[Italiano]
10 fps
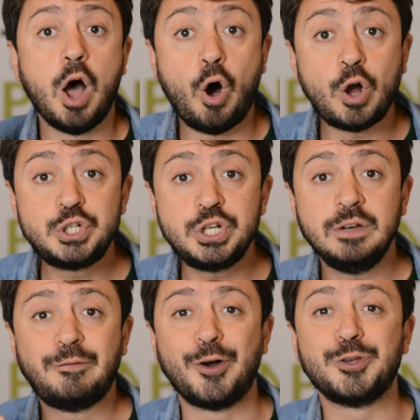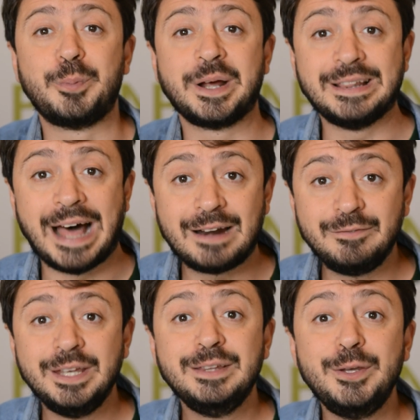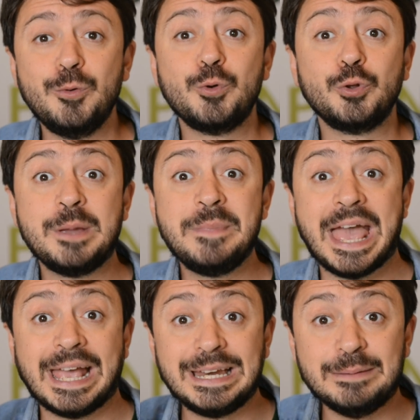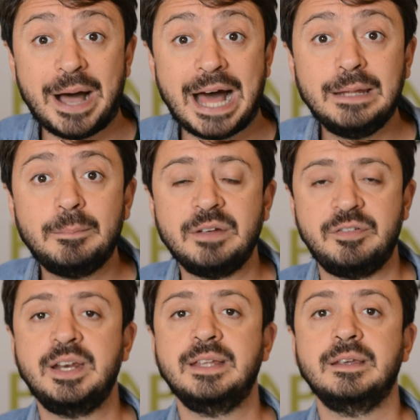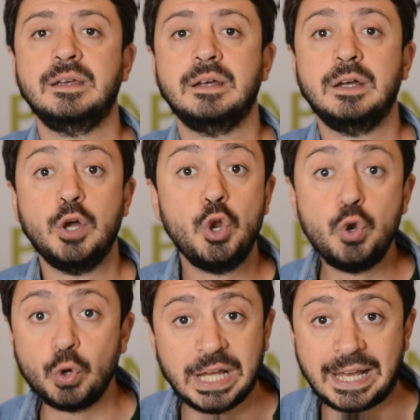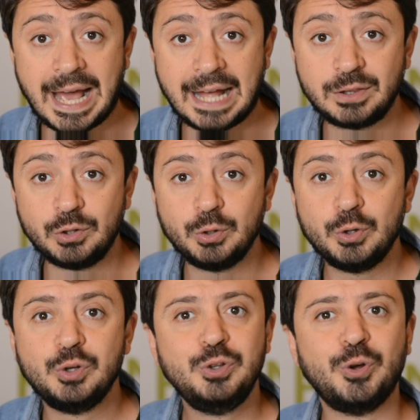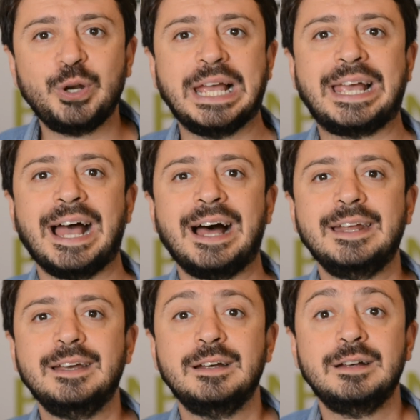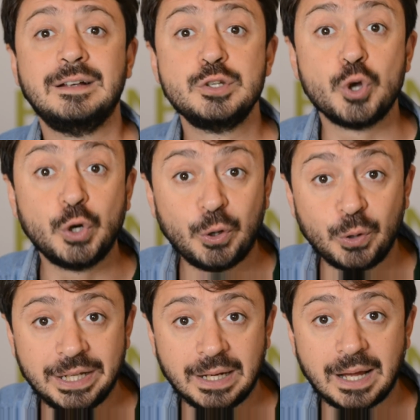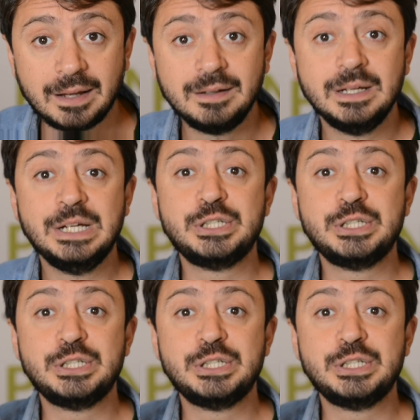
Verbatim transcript: Oggi voglio parlarvi di uno dei miei animali preferiti. Non è il gatto, non è il cane, sono i gorilla.